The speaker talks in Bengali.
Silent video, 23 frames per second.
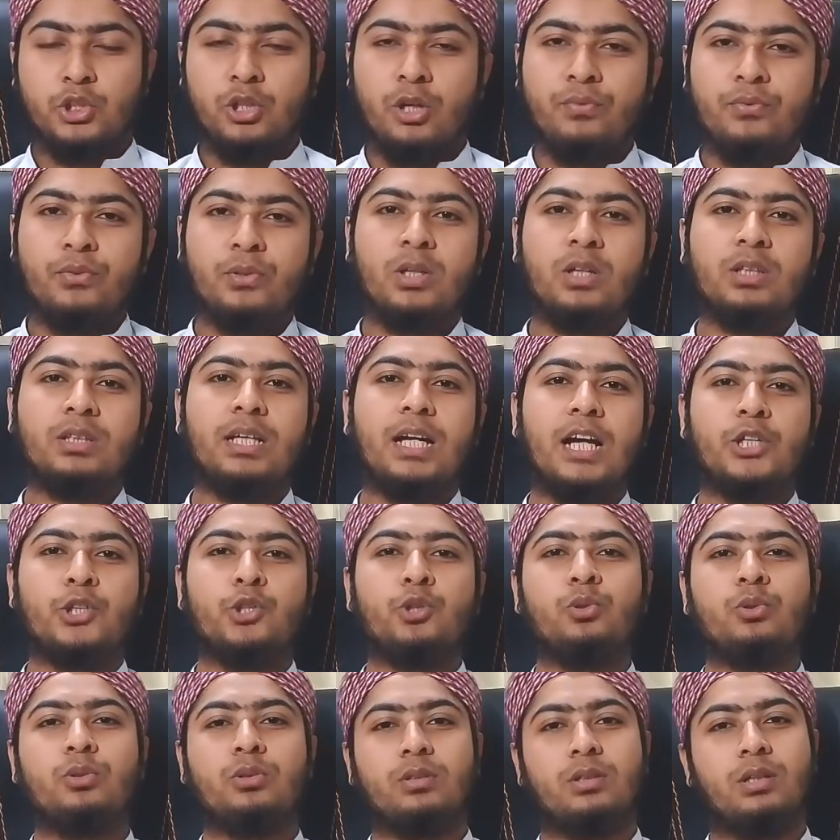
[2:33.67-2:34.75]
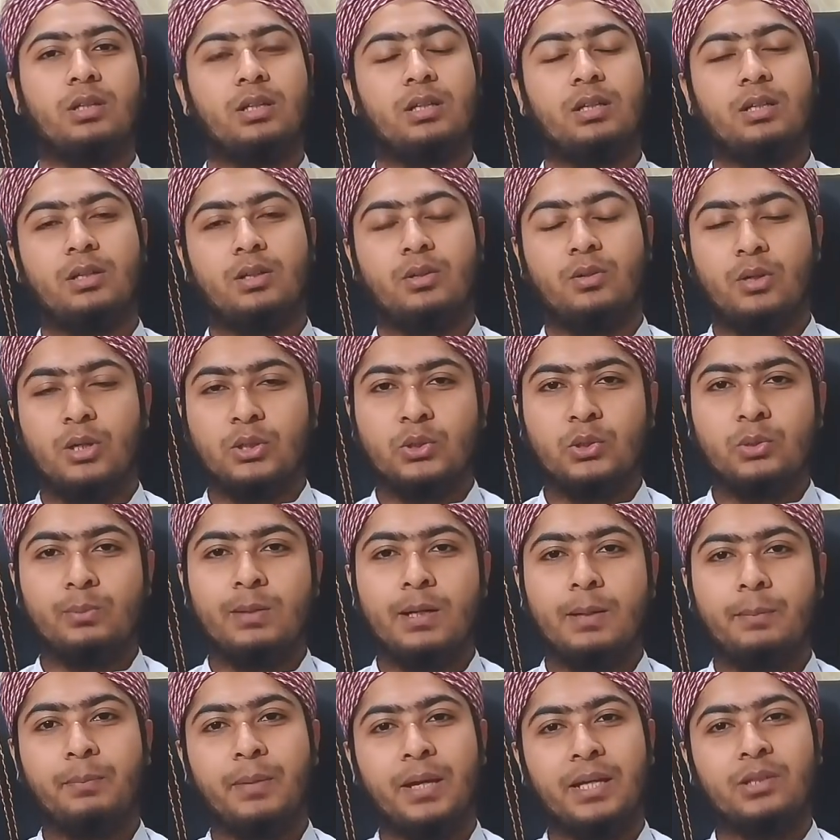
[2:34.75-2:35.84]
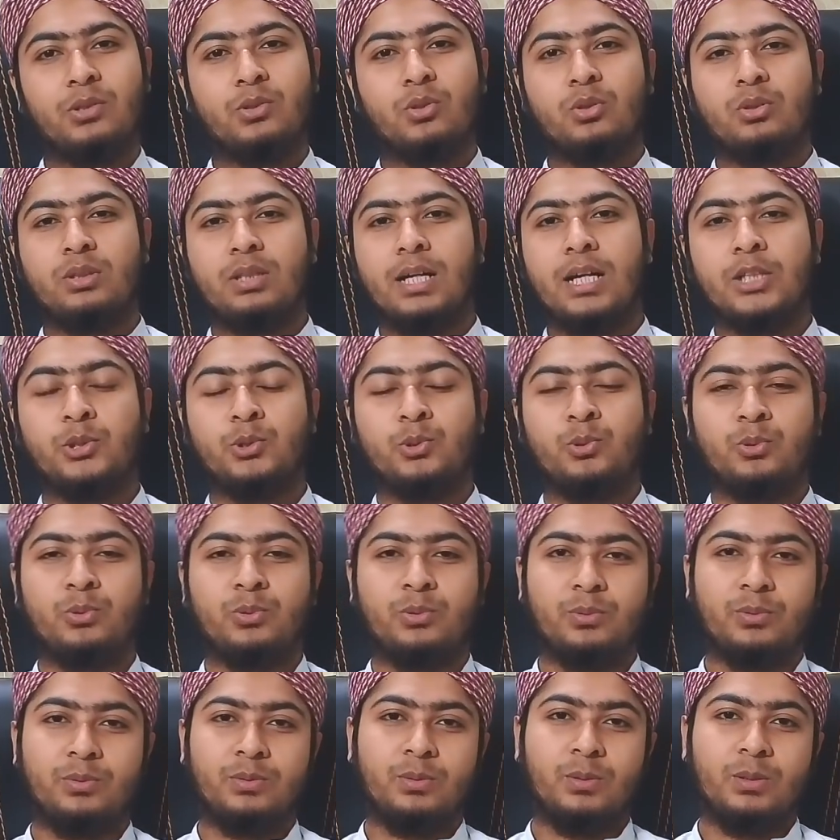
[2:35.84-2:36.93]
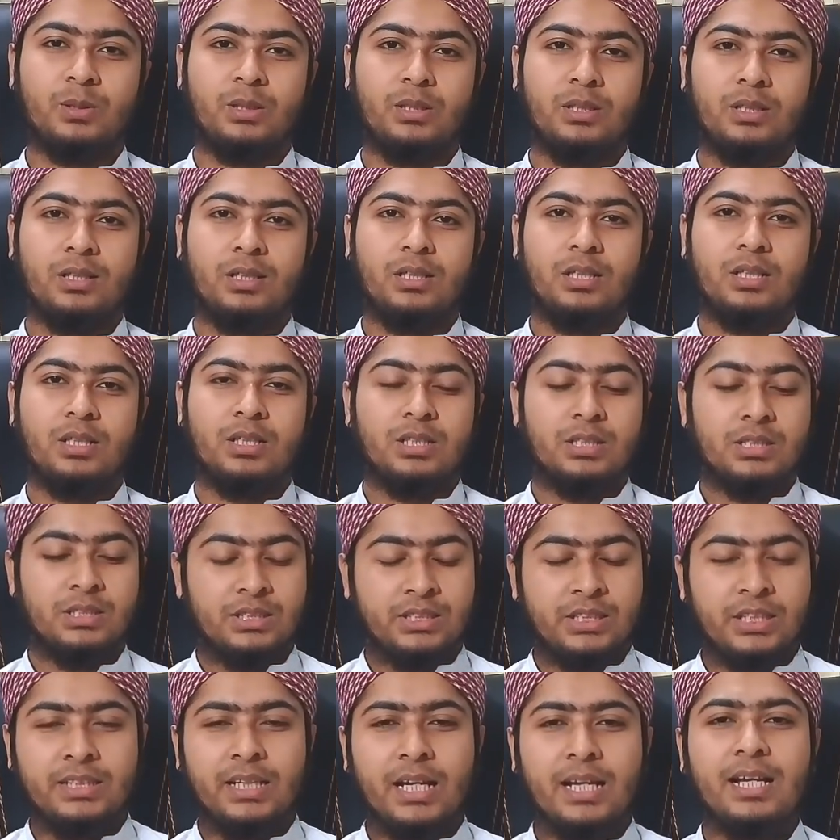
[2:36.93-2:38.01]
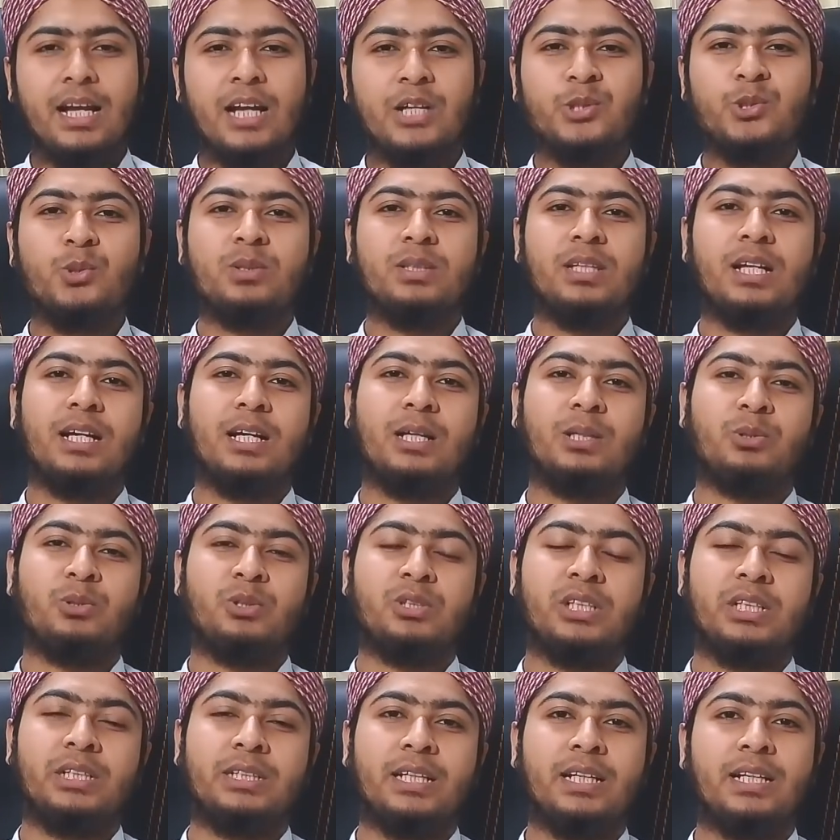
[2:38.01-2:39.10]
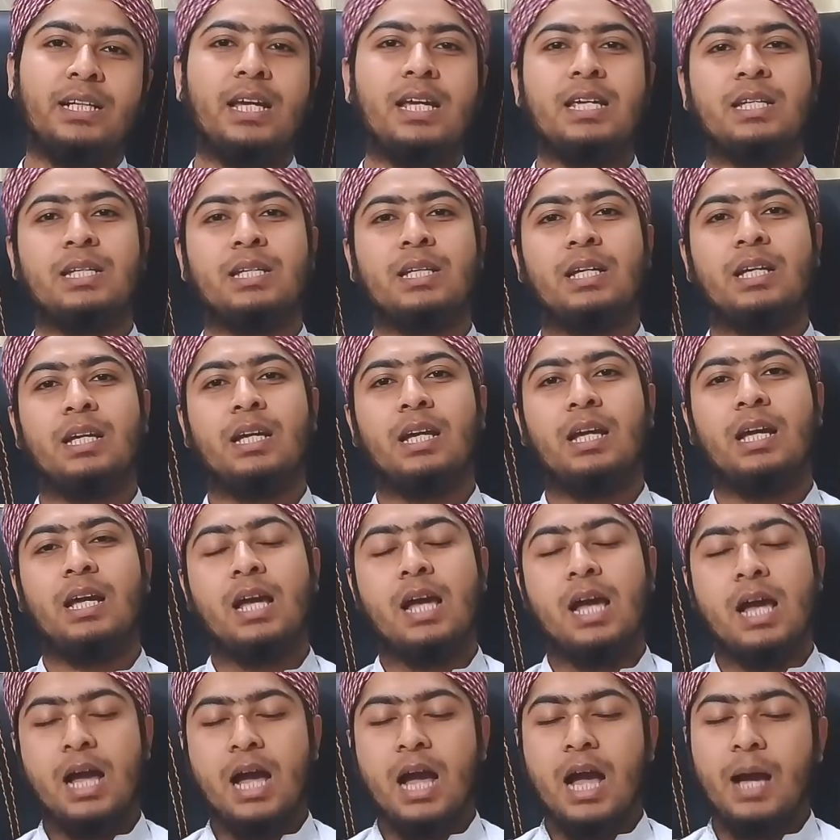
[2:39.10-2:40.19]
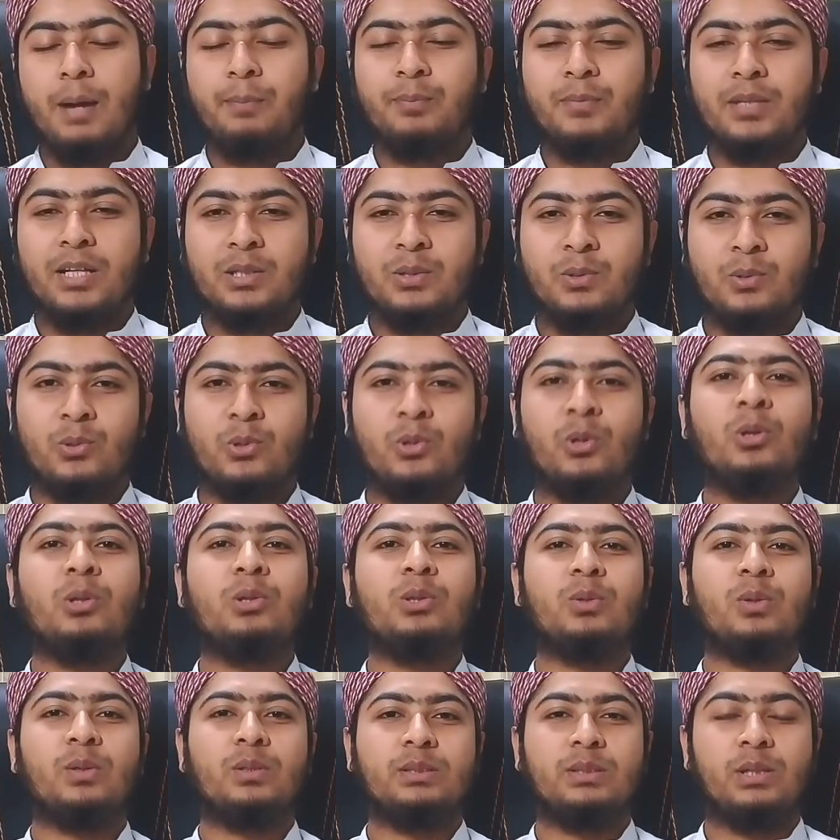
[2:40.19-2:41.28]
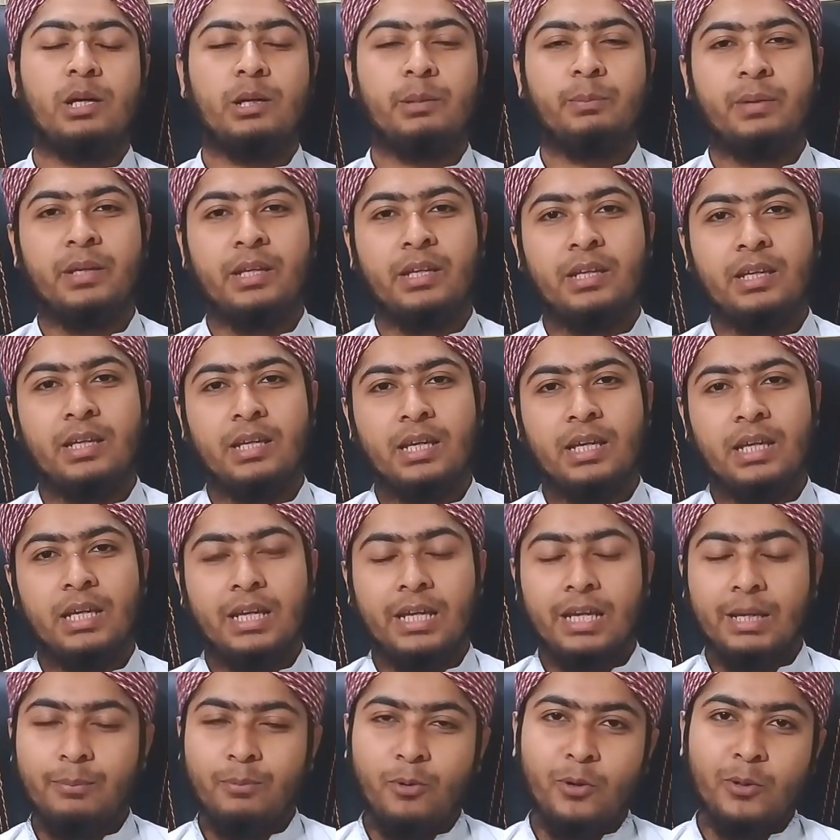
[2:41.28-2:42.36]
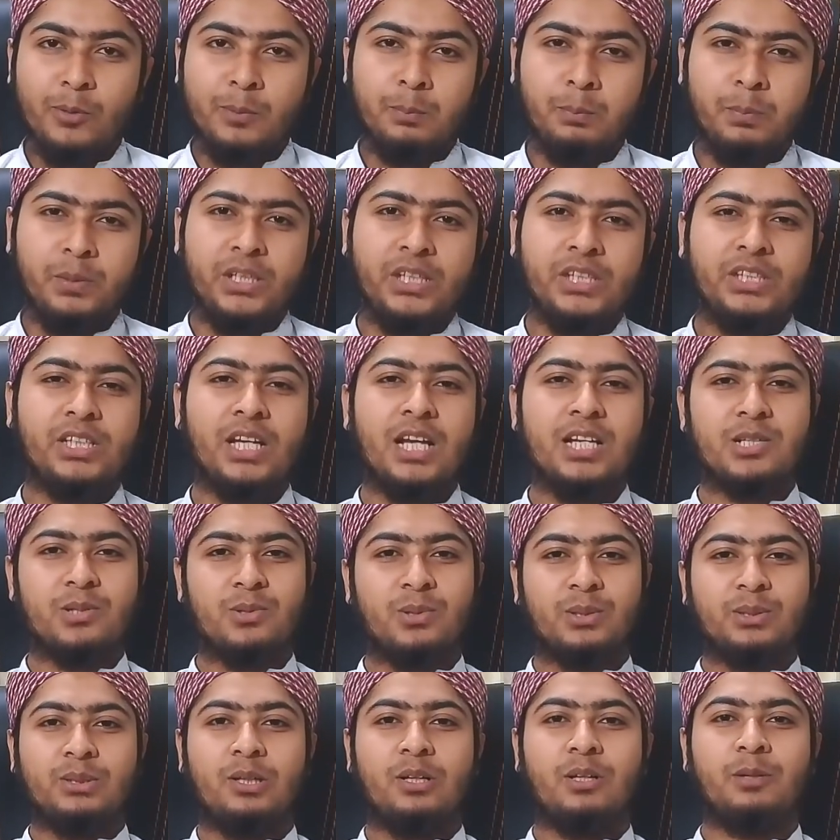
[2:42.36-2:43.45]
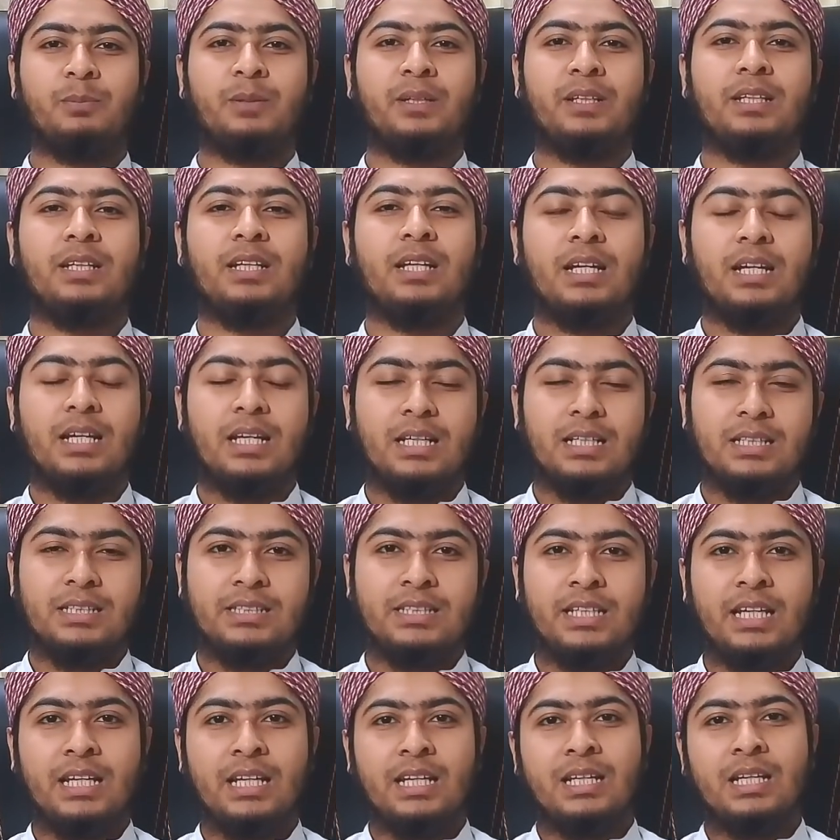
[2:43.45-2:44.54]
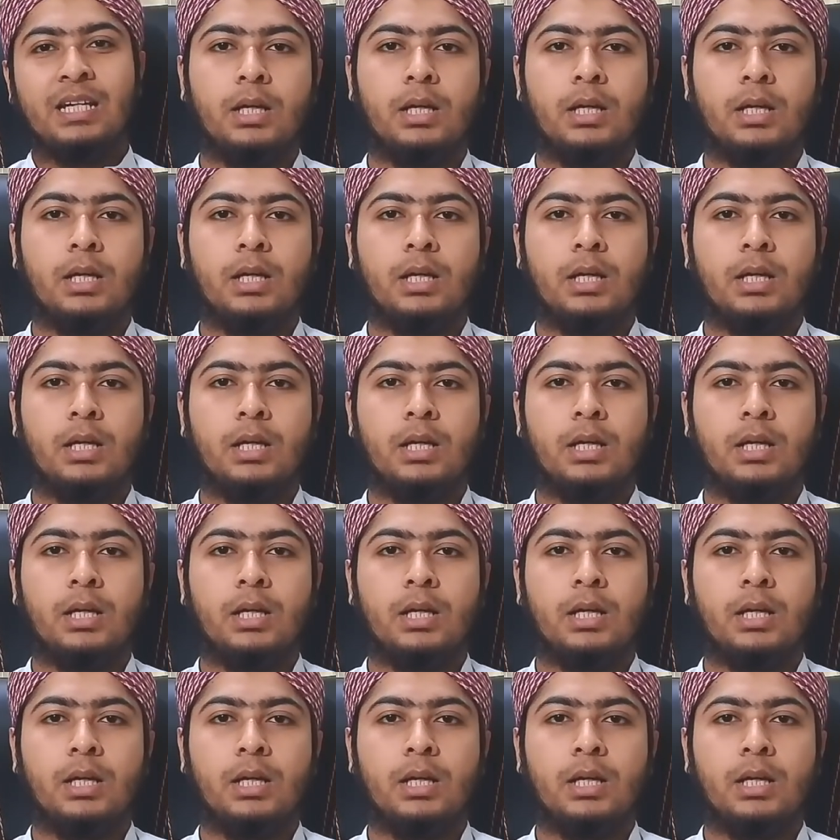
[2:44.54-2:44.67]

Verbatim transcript: সফলতা আসুক অথবা ব্যর্থতা আসুক যেটাই আসুক না কেন সেটাকেই আপনার গ্রহণ করতে হবে এবং বিশ্বাস করতে হবে যে